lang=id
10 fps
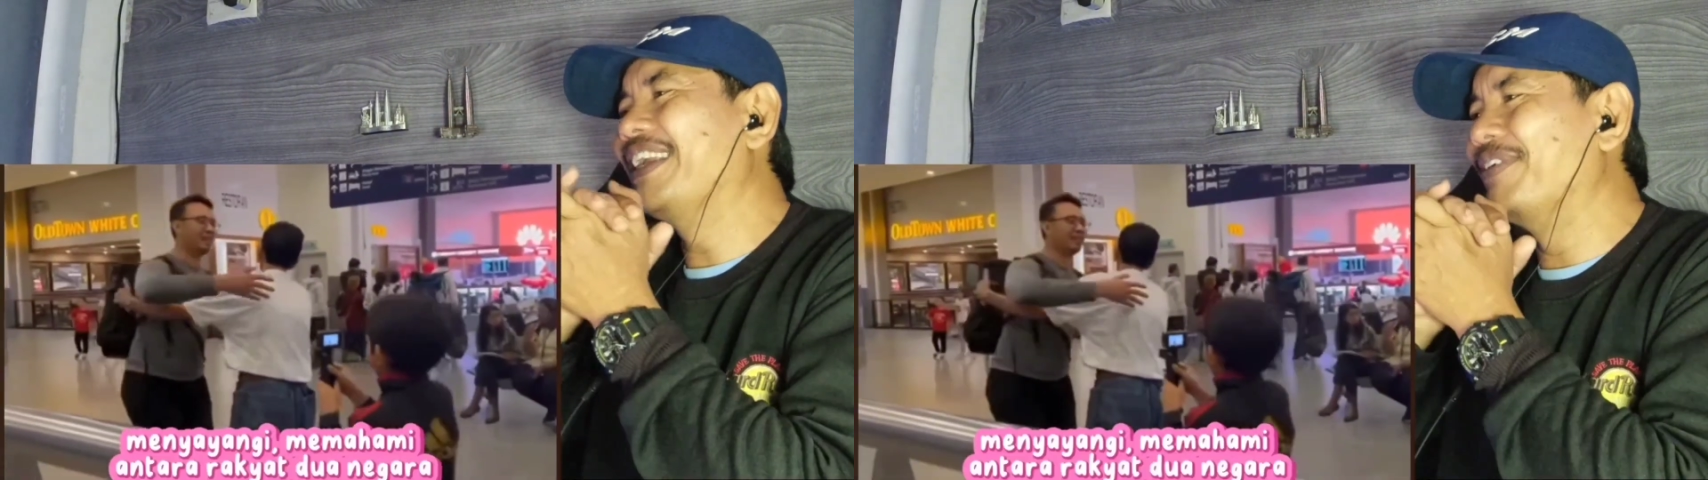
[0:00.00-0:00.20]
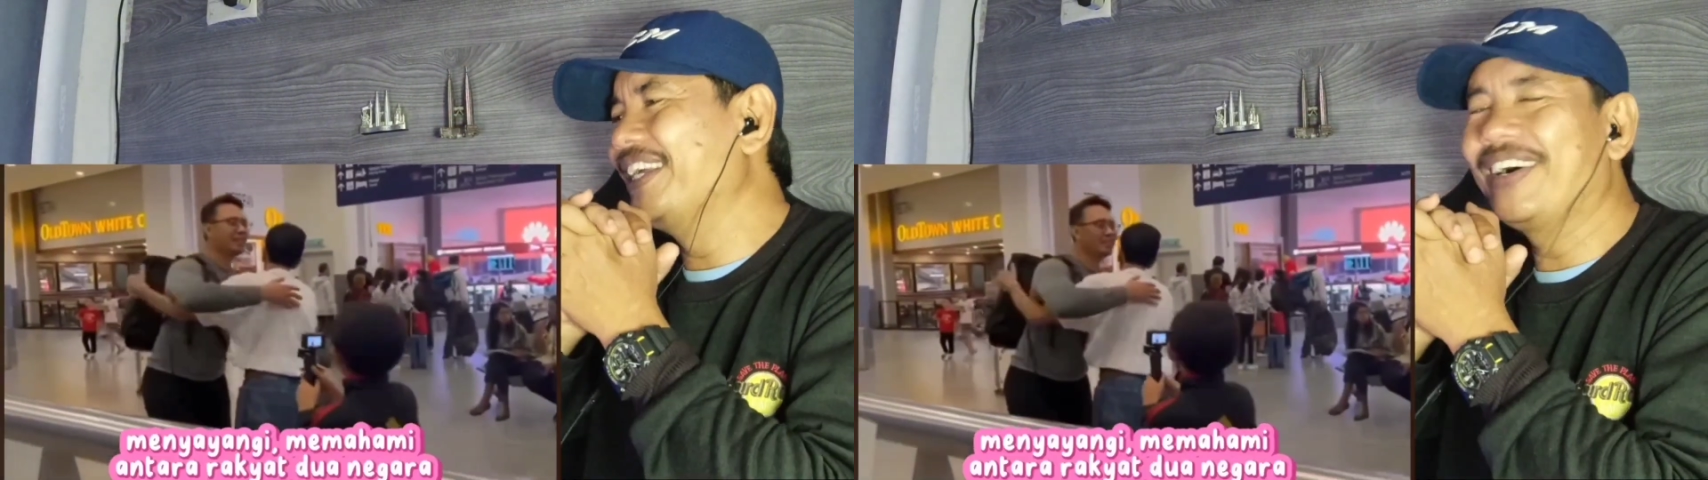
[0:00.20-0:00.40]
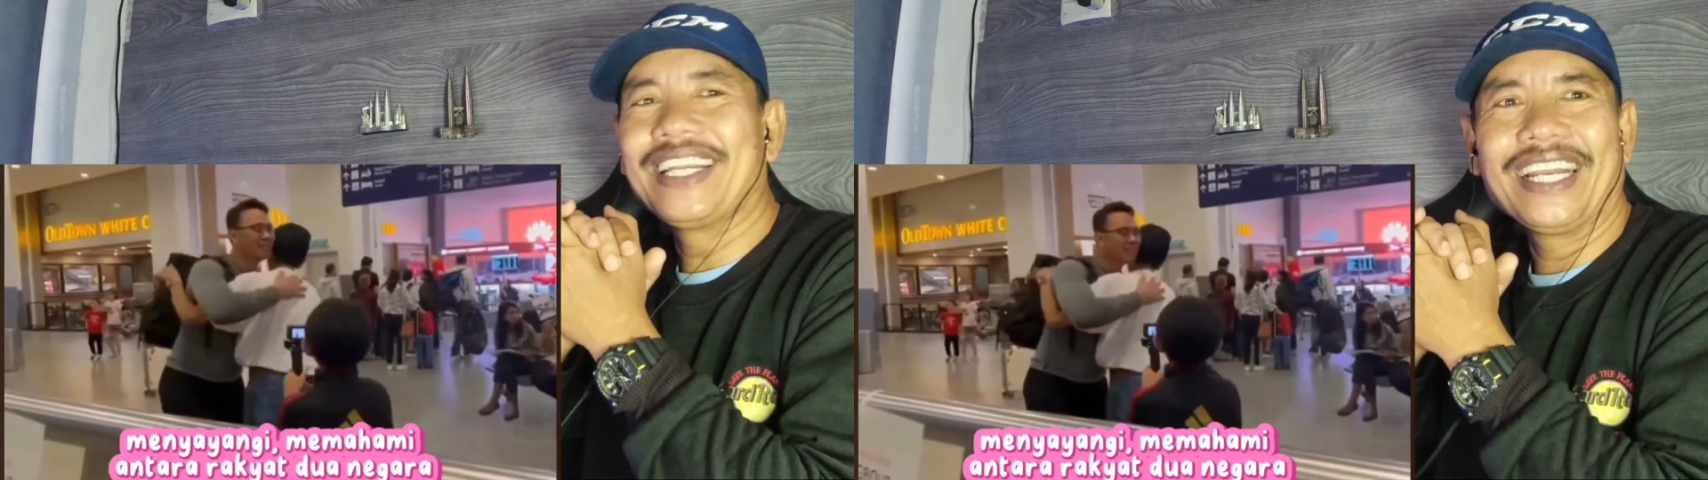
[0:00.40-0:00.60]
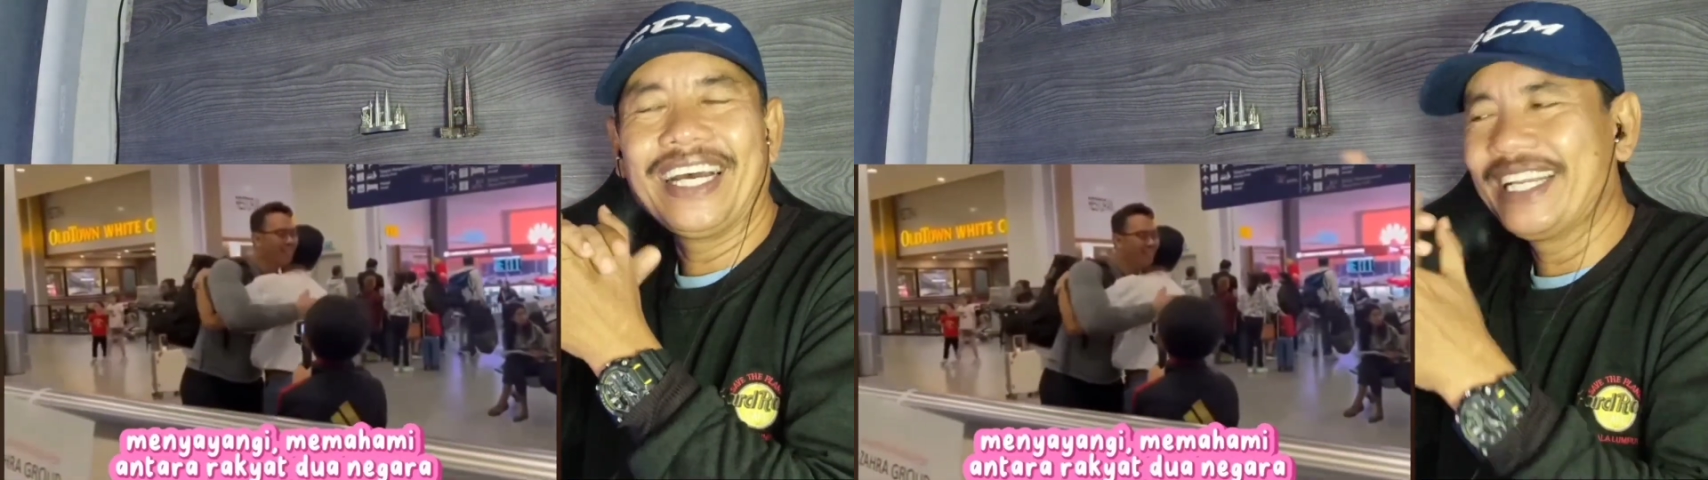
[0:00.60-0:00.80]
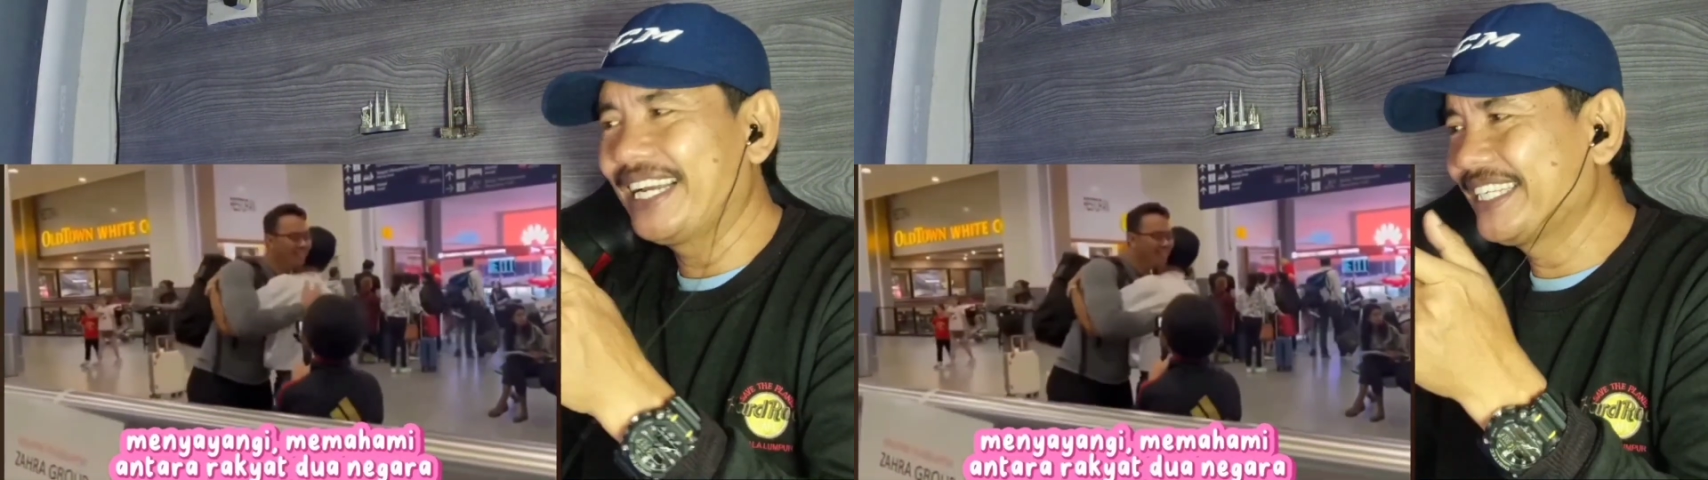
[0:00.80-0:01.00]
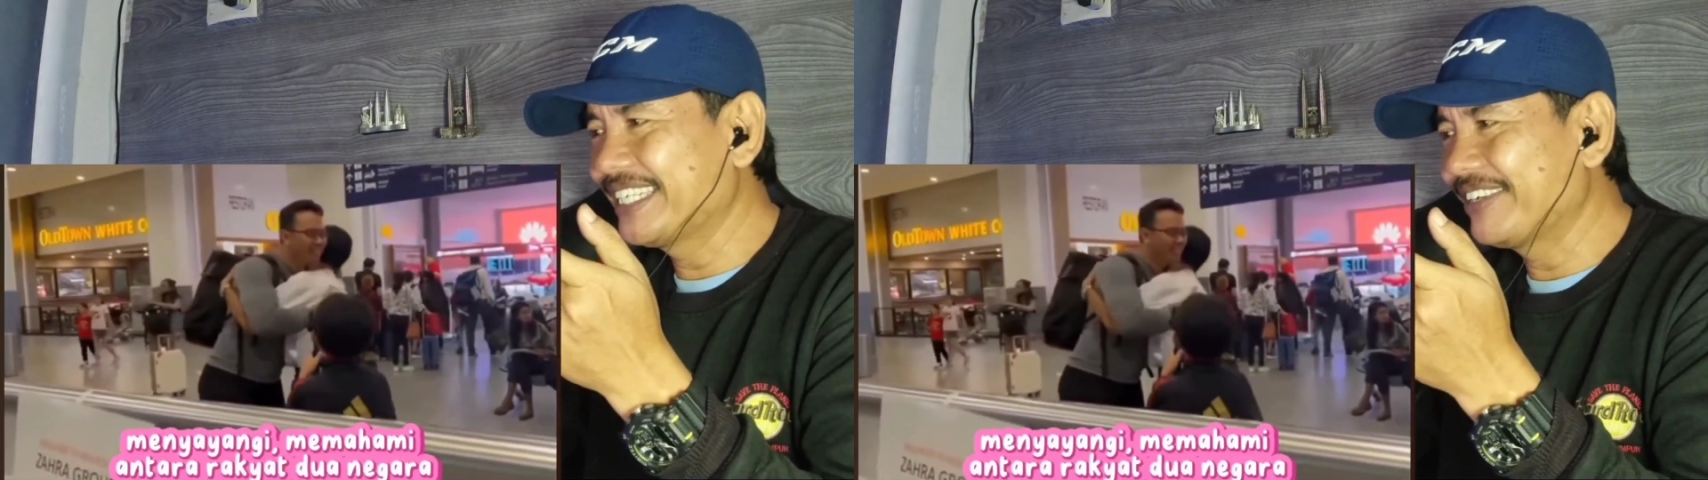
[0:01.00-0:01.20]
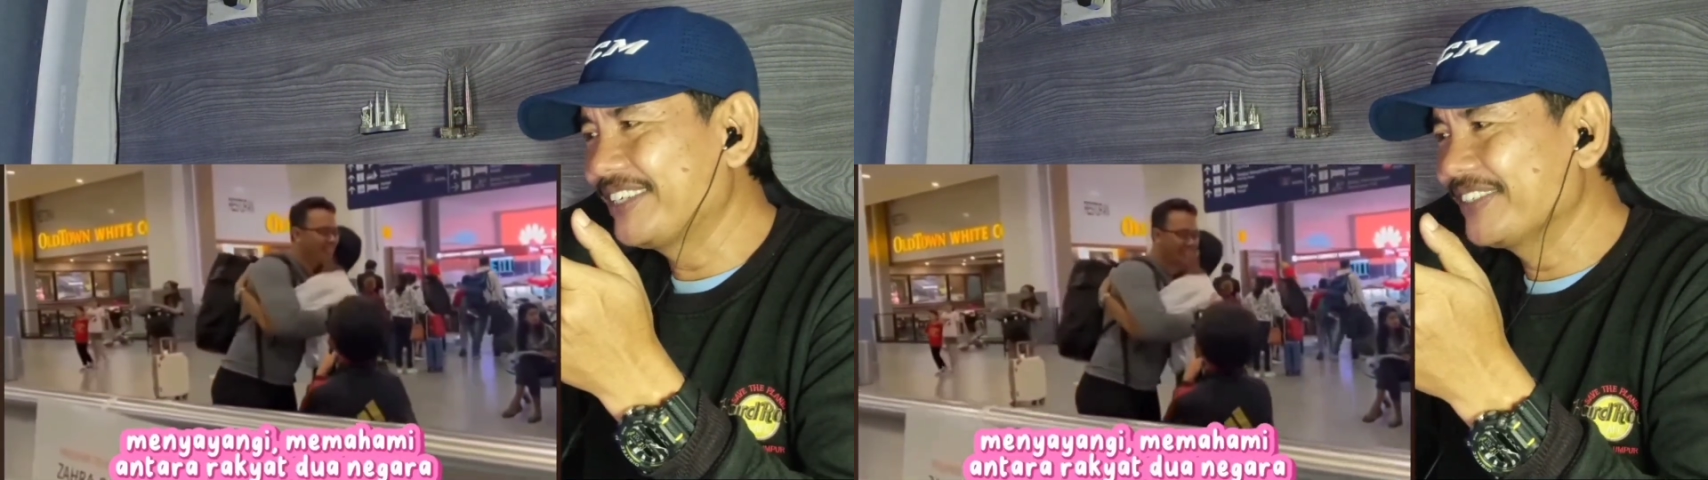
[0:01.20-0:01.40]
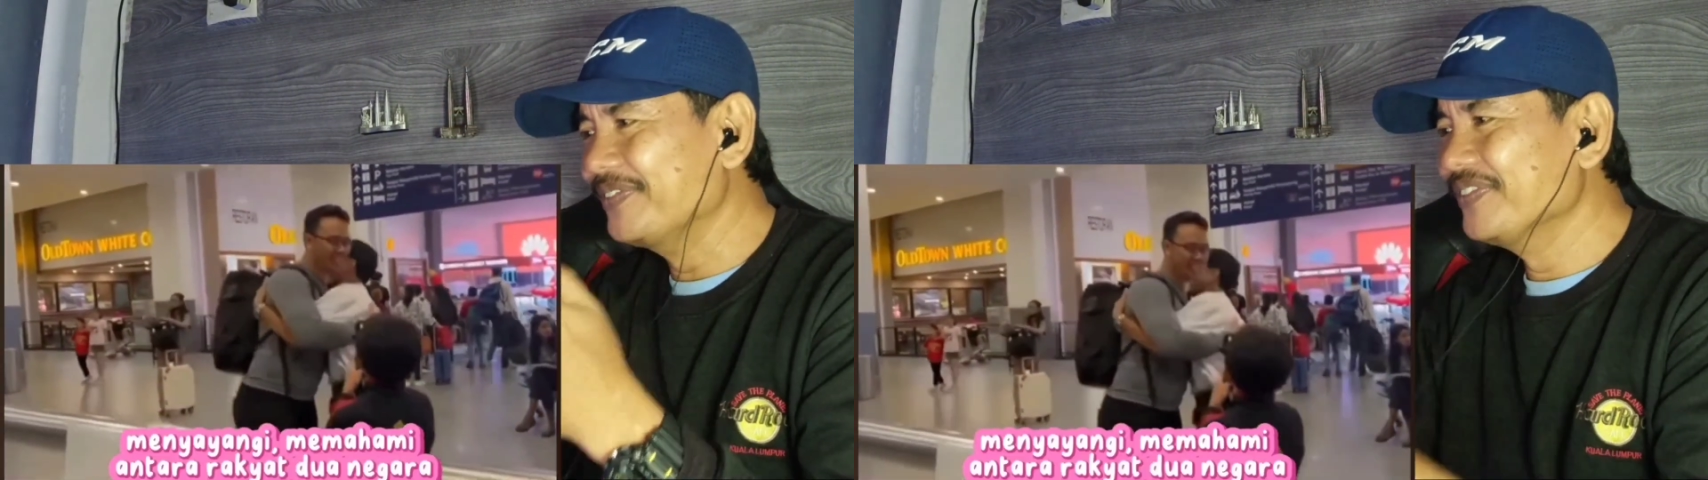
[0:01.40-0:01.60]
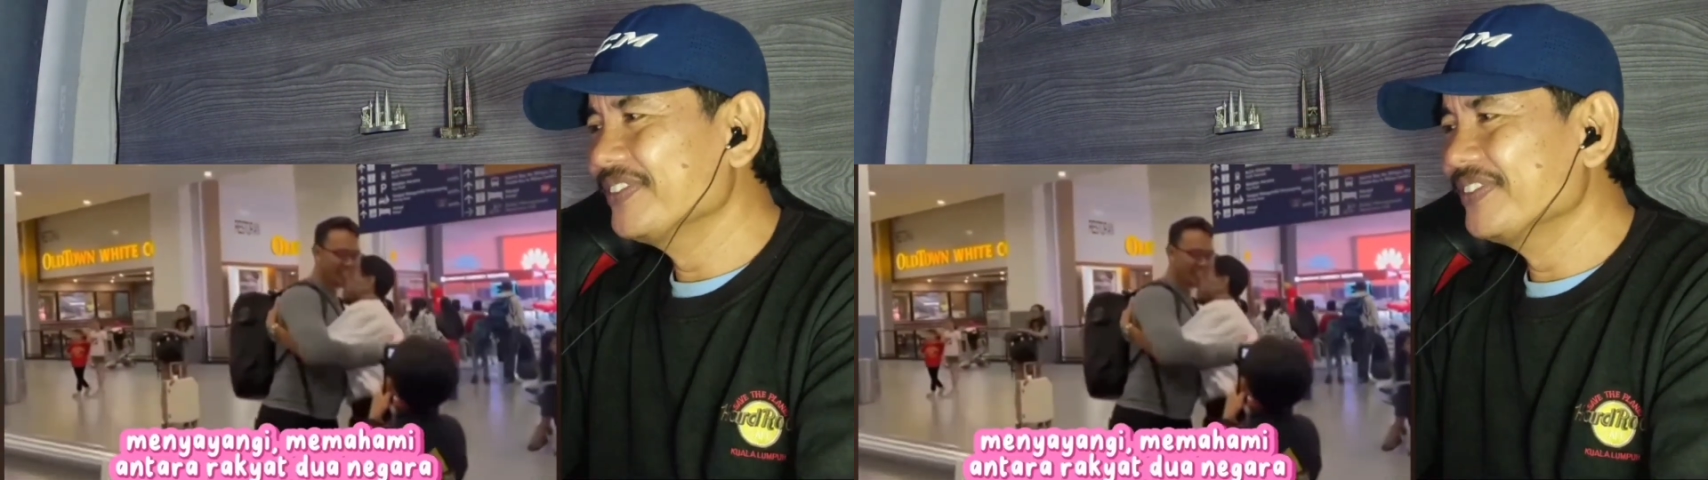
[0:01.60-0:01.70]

Nah, beliau adalah ayahnya sahabat